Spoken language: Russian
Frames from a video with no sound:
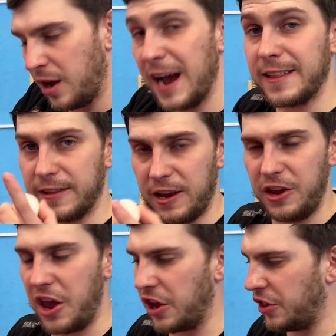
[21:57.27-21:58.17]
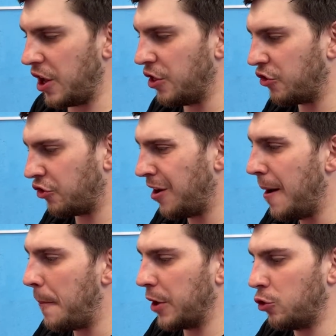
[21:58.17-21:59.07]
это на линейке Тенерджи,
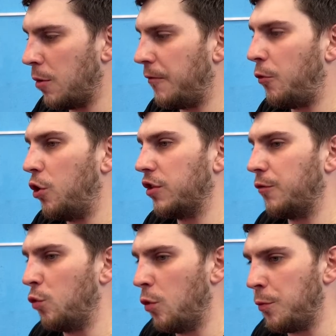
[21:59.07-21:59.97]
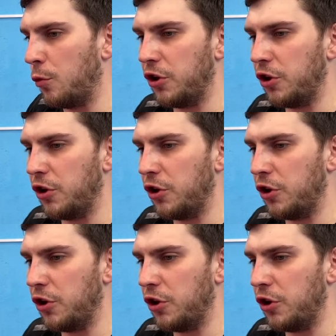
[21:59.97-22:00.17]
потом входит в губку,